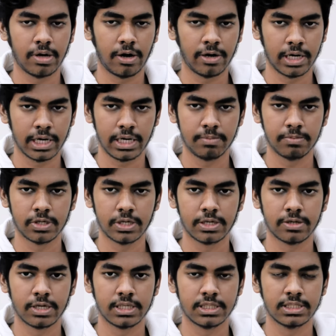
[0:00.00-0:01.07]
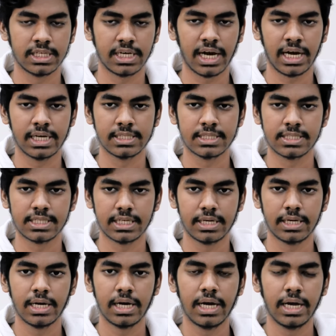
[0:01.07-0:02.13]
অনেকেই মনে করেন যে আইএলস এ
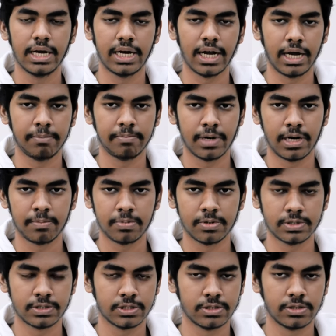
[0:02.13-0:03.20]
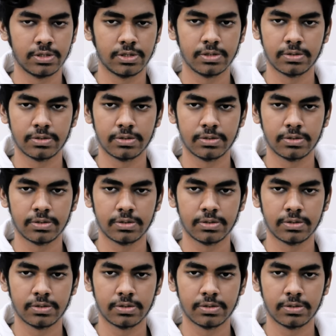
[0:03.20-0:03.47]
নাইন পাওয়া প্রচন্ড